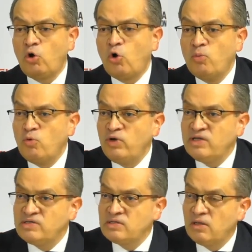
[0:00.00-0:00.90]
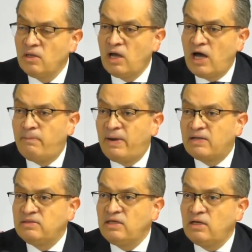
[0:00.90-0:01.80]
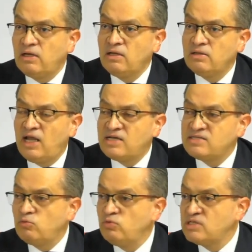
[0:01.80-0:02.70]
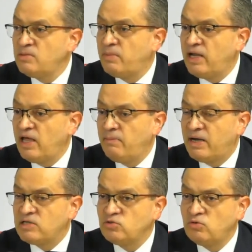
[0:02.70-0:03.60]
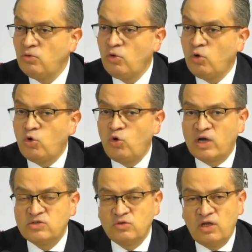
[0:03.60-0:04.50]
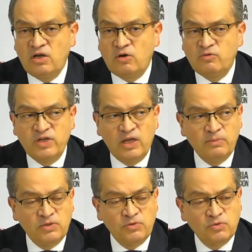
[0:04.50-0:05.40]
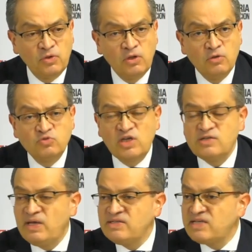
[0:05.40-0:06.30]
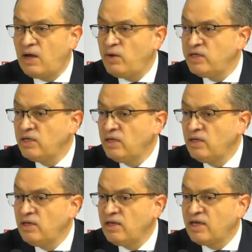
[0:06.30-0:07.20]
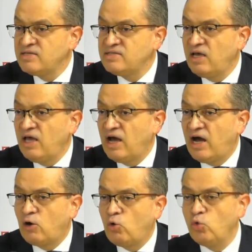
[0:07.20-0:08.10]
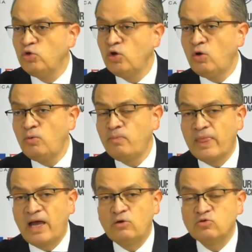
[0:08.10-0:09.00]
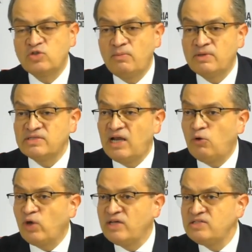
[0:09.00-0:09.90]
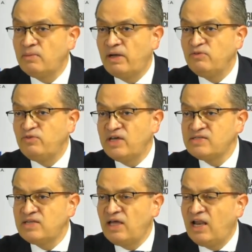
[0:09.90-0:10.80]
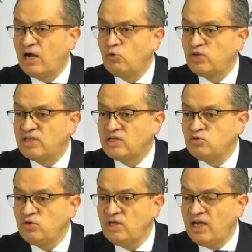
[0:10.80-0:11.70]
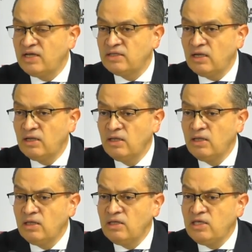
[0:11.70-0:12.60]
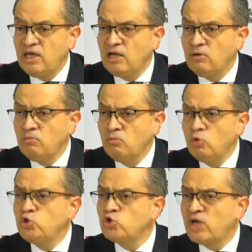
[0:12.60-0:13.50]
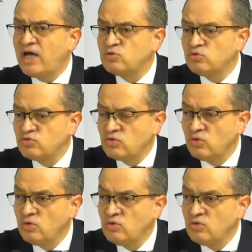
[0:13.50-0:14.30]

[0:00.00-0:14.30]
comunes a partir de la segunda semana de marzo con ocasión del confinamiento. Ustedes bien saben que se acudió a los temas de la urgencia manifiesta, de la contratación directa y en muchos casos